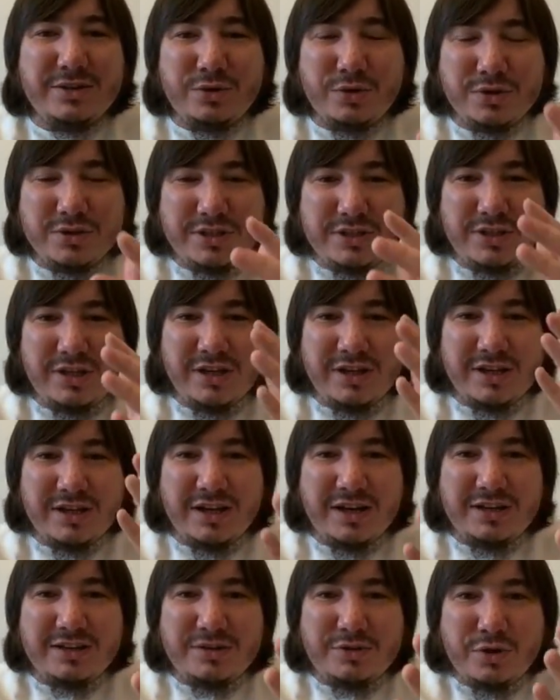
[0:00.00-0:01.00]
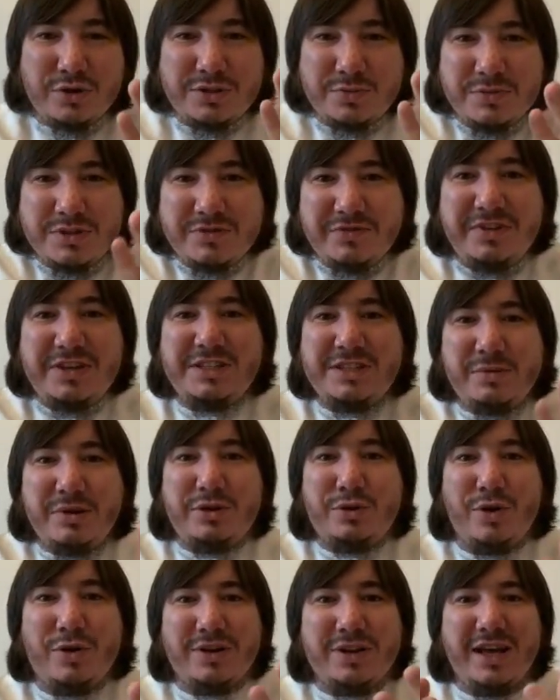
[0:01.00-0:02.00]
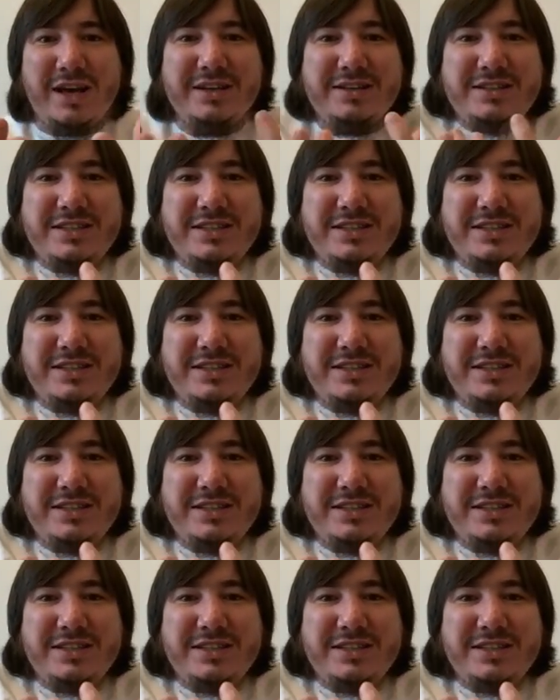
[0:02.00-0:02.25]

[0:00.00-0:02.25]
то есть, э, то есть мы видим итог, да,